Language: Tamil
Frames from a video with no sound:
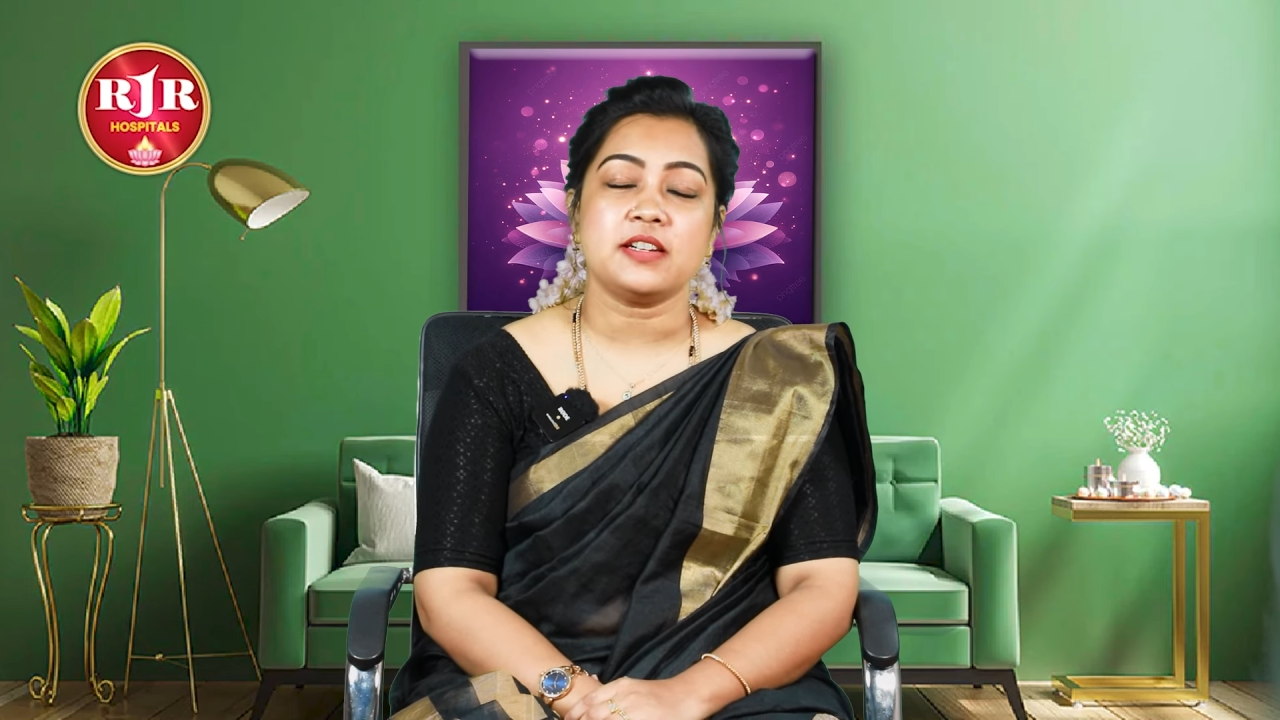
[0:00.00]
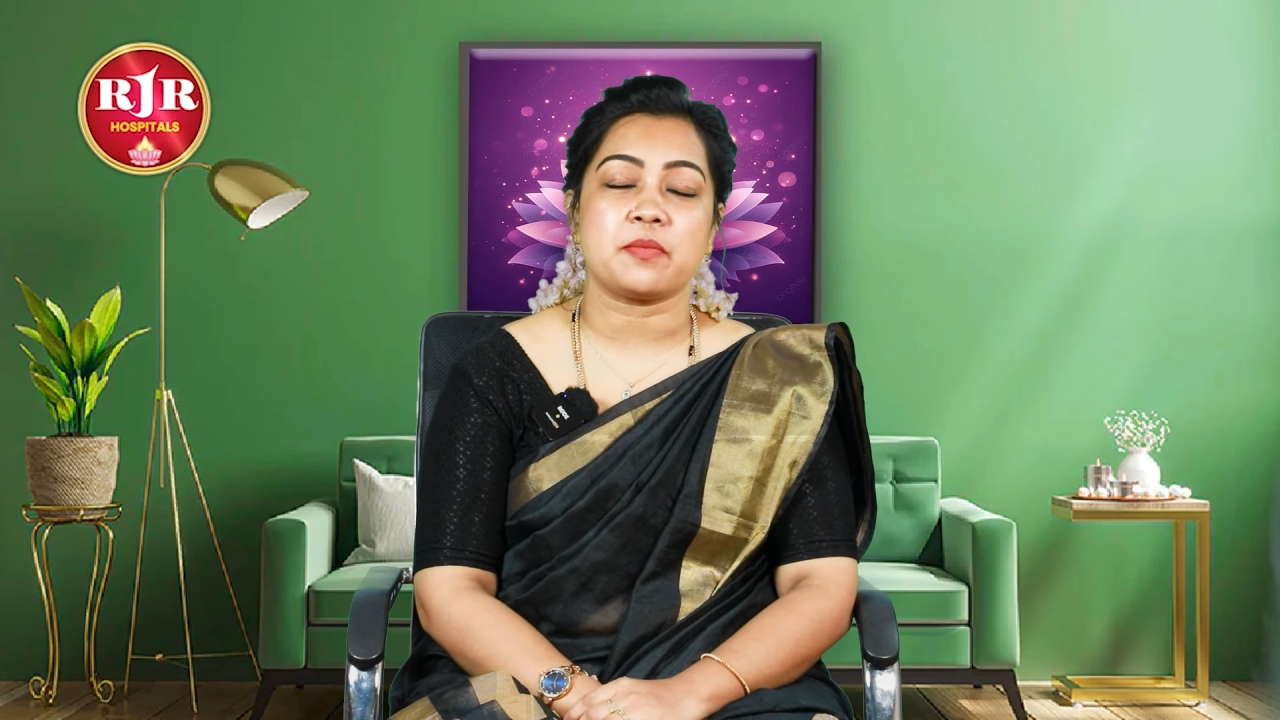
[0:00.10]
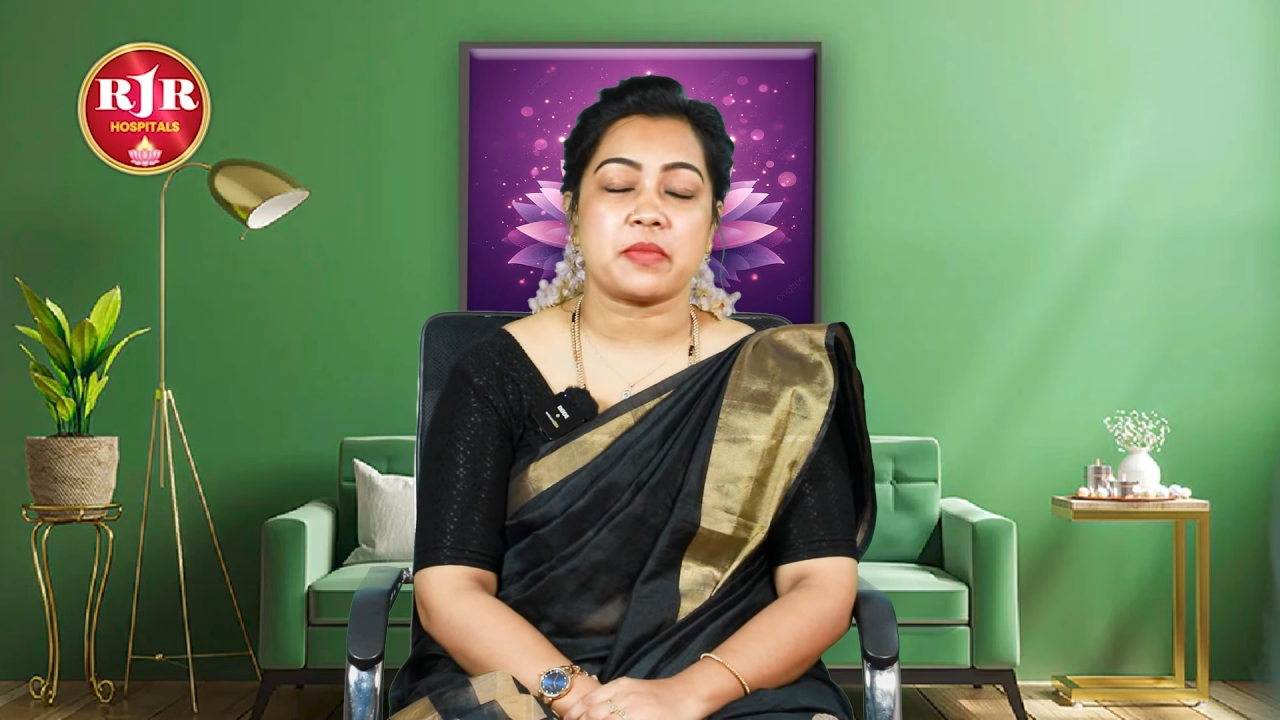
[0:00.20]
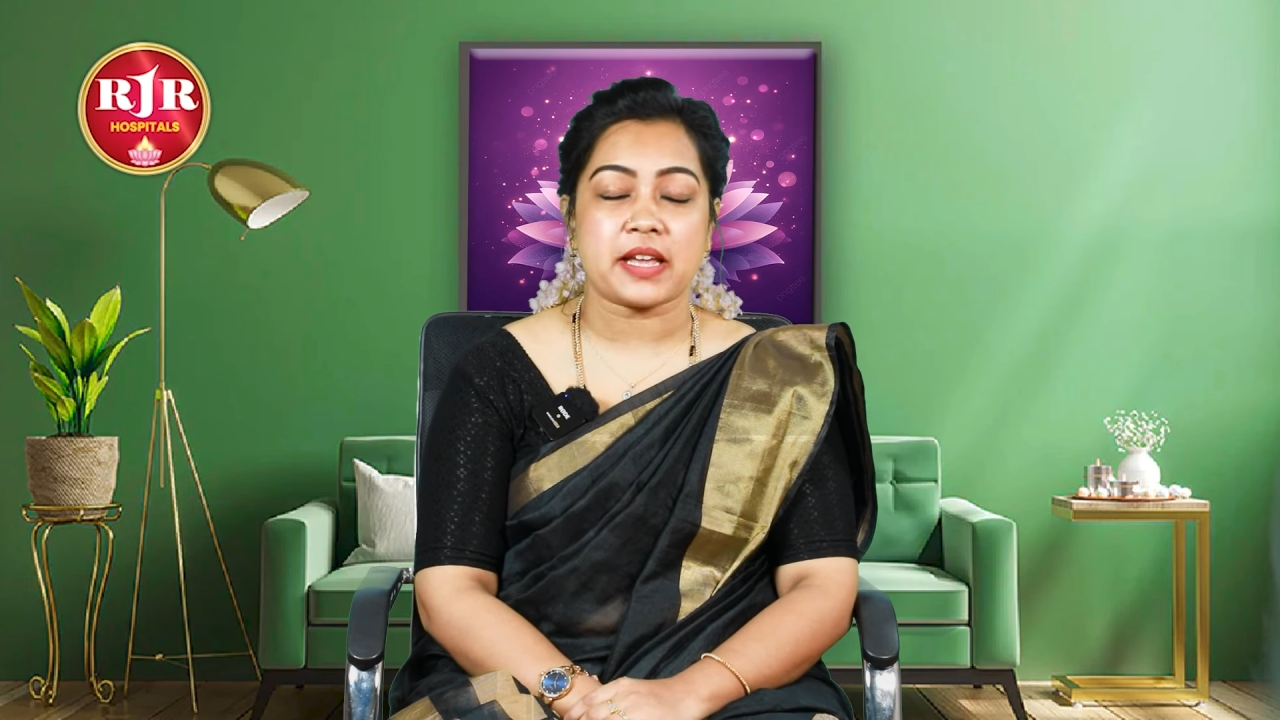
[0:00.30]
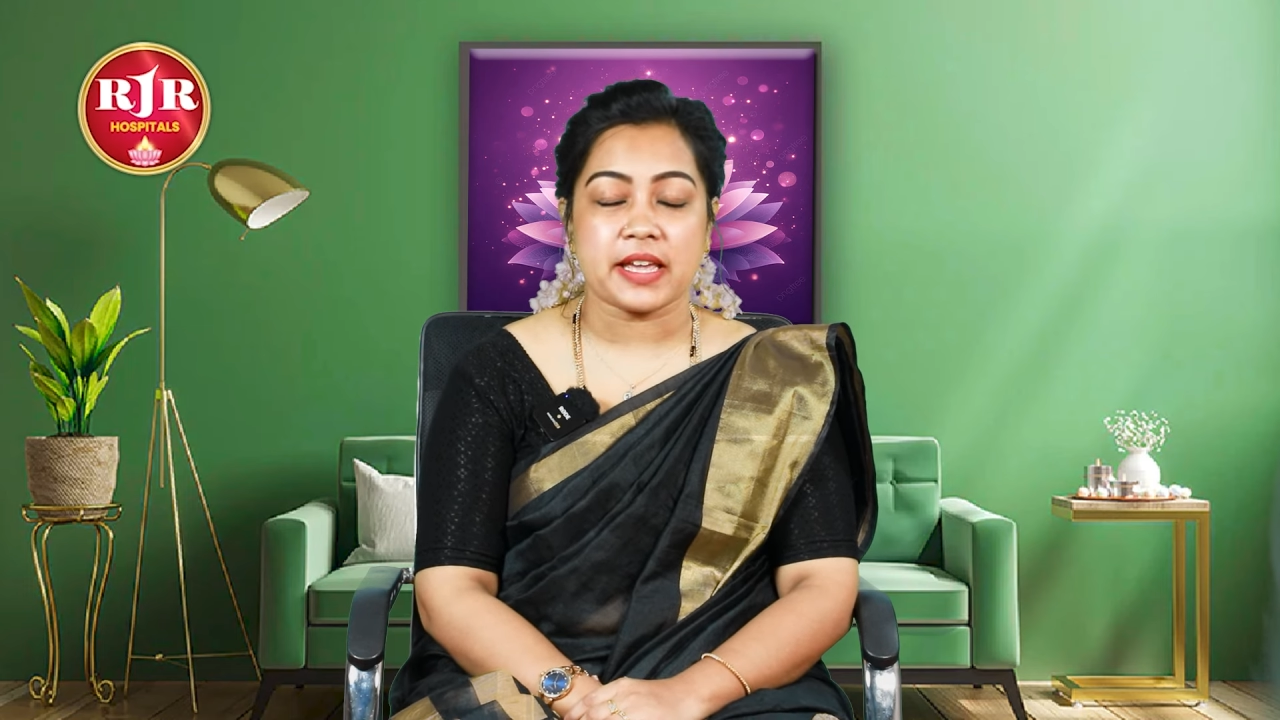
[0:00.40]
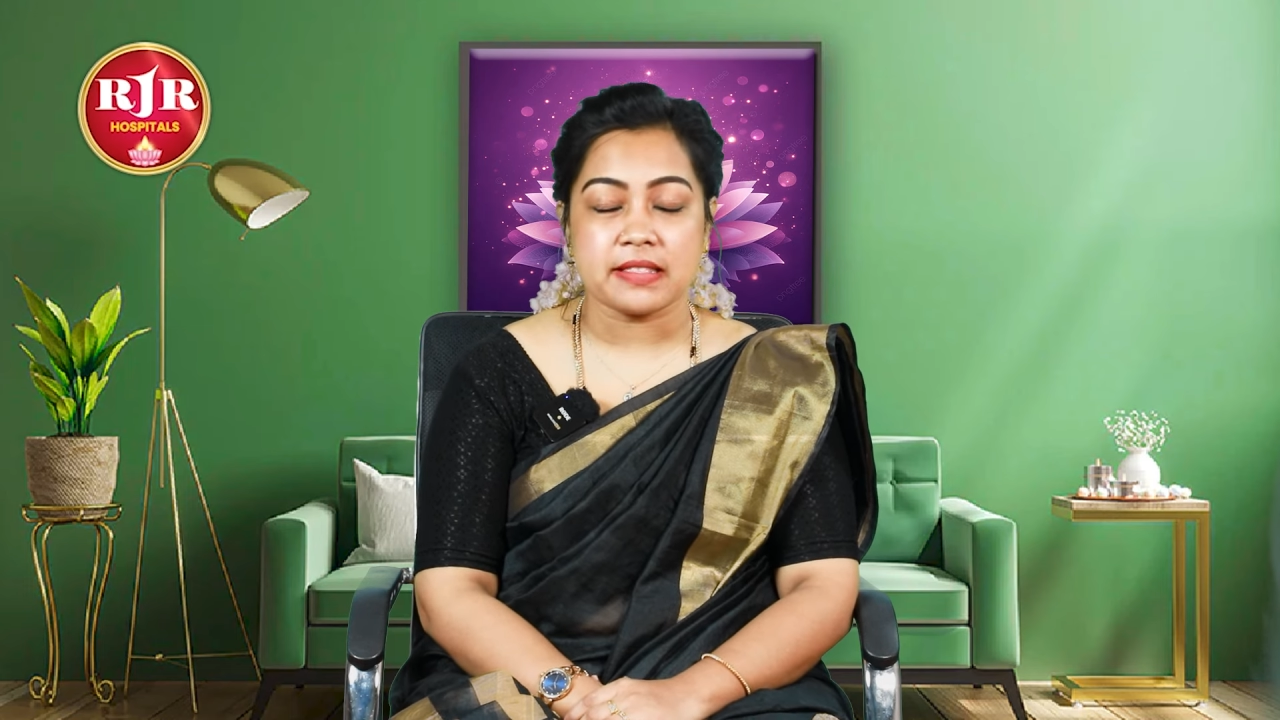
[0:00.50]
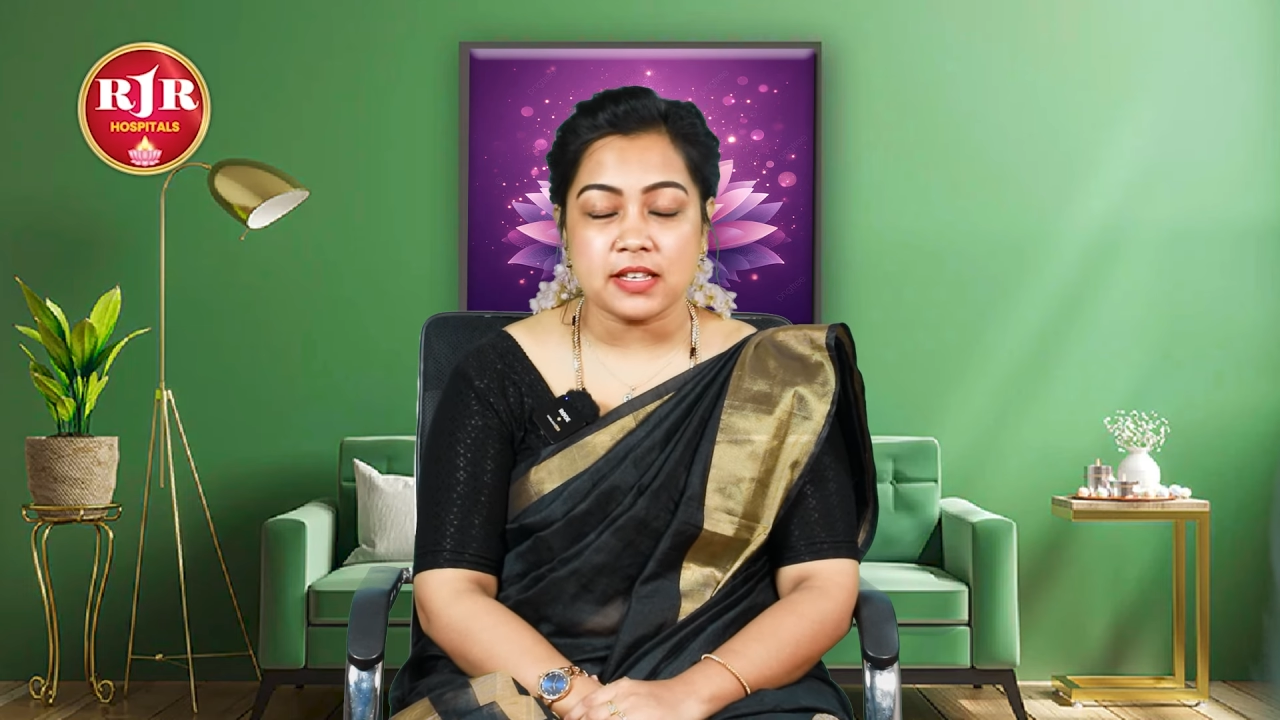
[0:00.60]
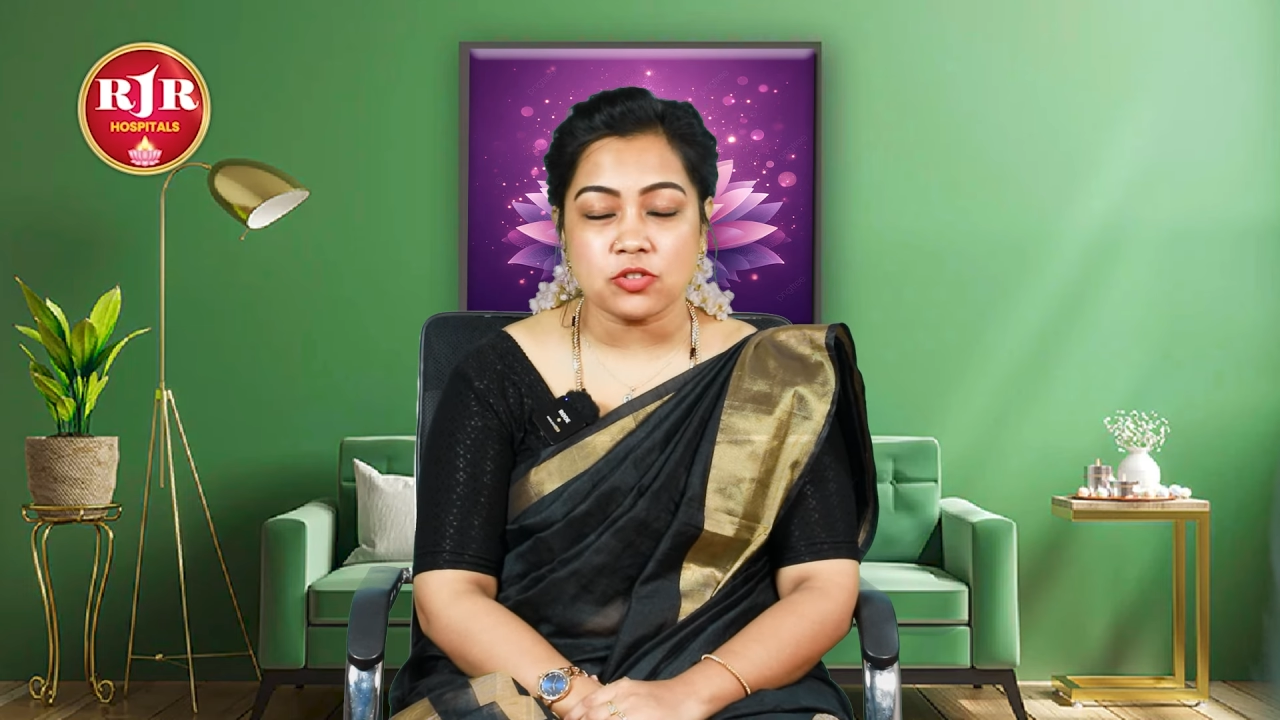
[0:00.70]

நம்மளுக்கு என்ன